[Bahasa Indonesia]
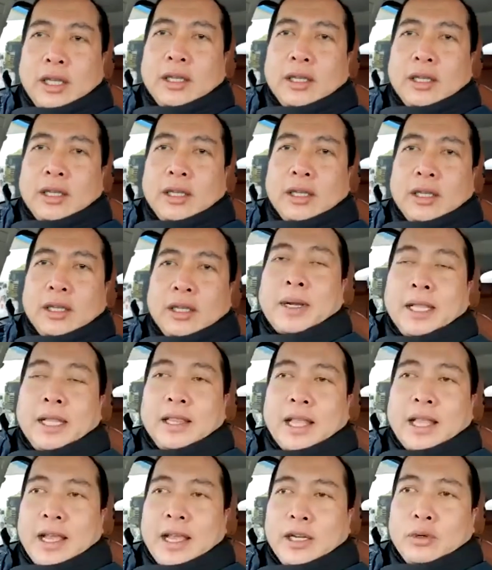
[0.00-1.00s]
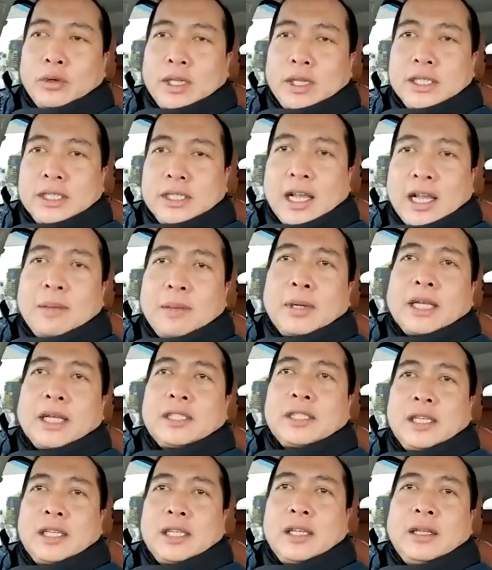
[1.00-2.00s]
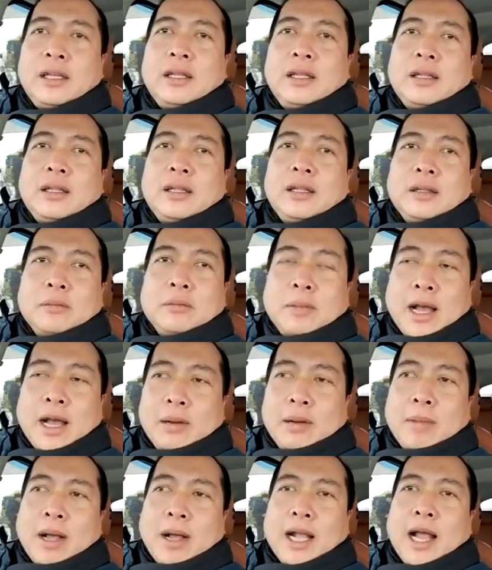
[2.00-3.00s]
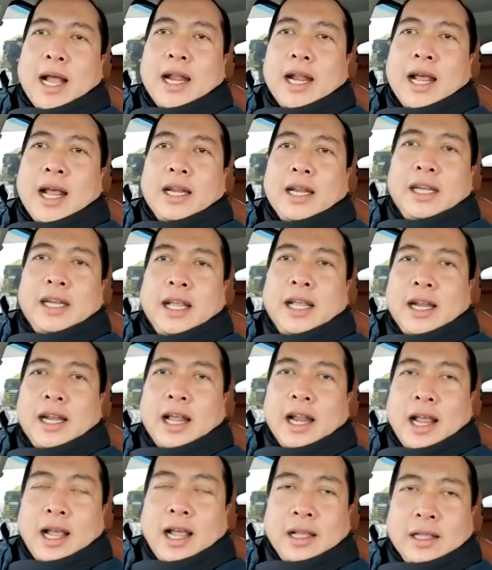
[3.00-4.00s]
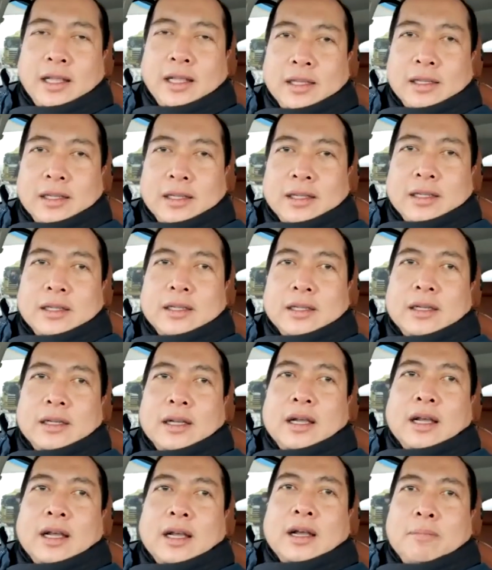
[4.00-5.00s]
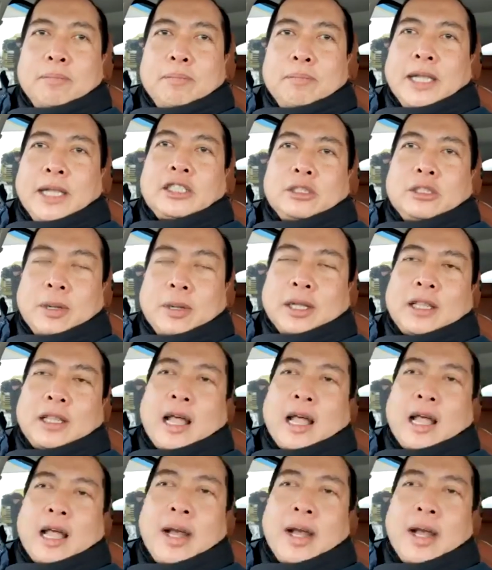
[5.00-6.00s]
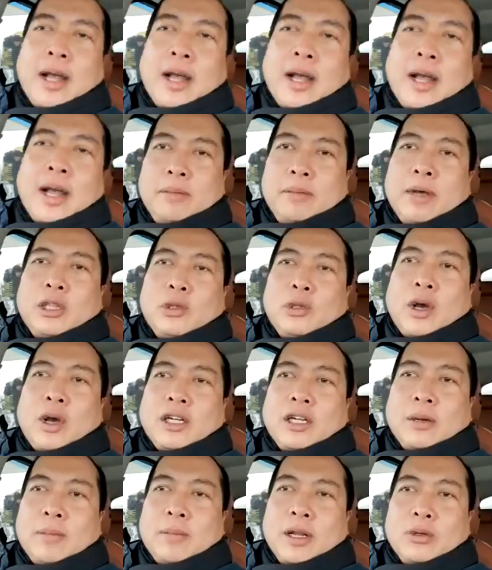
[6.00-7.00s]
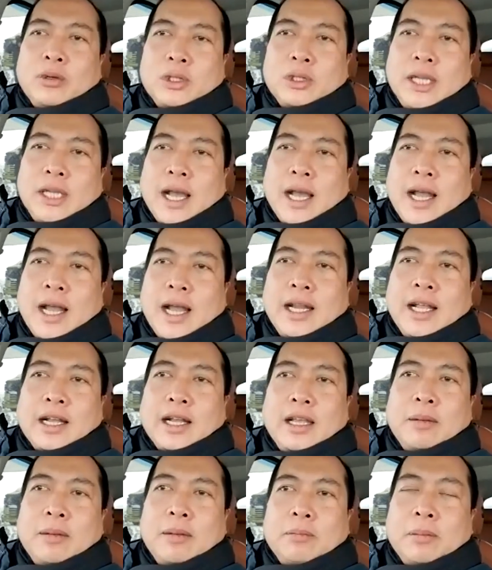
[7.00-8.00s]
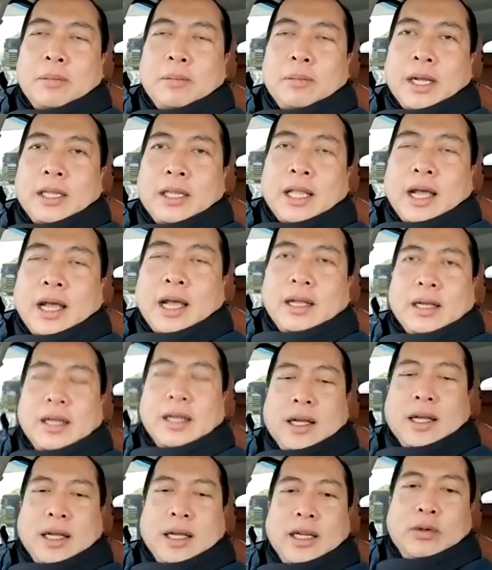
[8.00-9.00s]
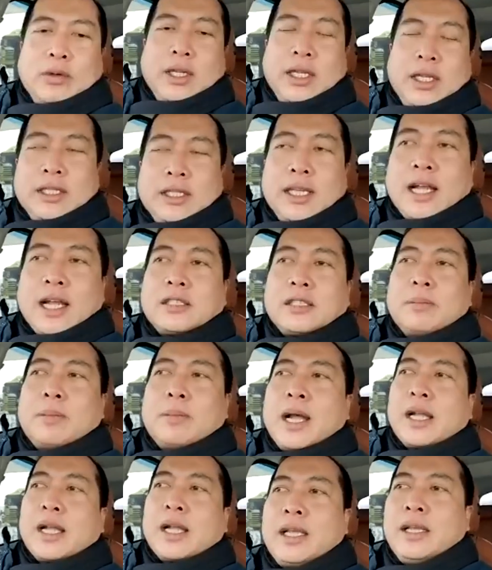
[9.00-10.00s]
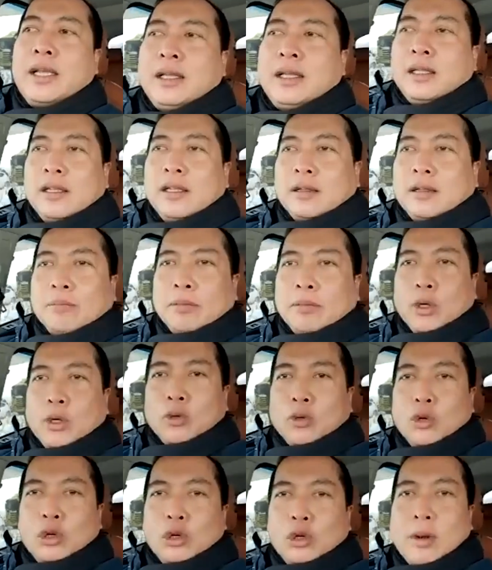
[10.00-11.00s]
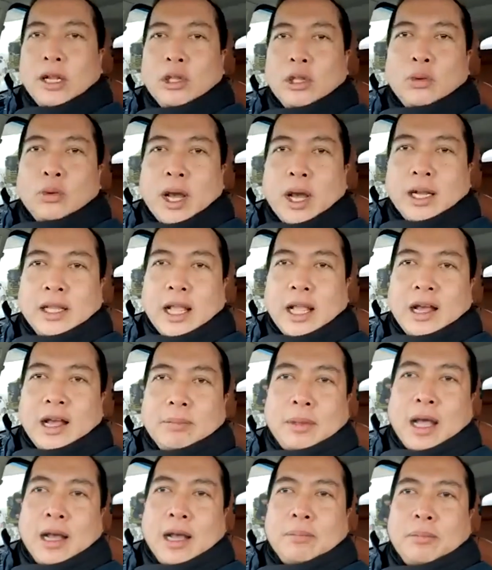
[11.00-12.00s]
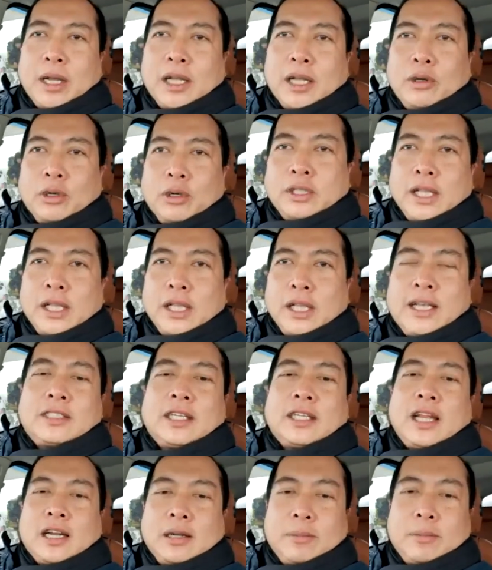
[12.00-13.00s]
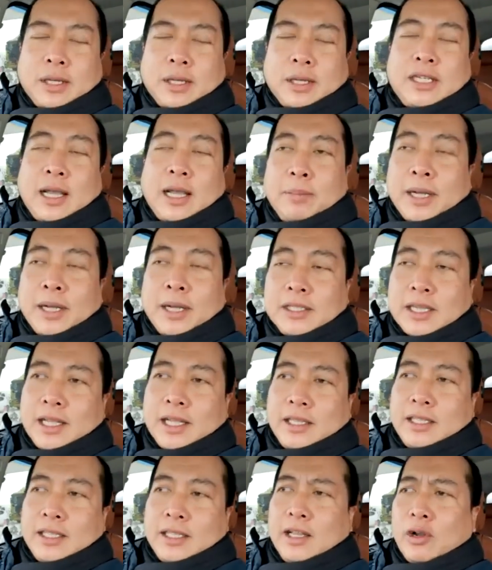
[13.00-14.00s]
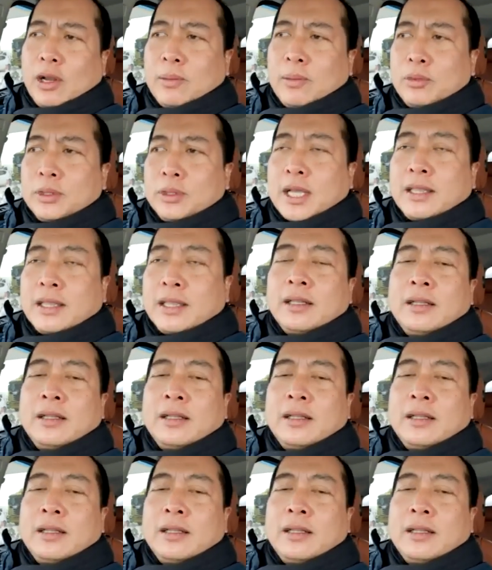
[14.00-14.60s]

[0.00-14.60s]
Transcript: dari pemerintah Indonesia berisi bahan makanan ini adalah Eh, batch pertama dari bantuan kemanusiaan dari pemerintah eh, Indonesia sembari menunggu bantuan tahap-tahap berikutnya yang sedang dipersiapkan saat ini oleh pusat.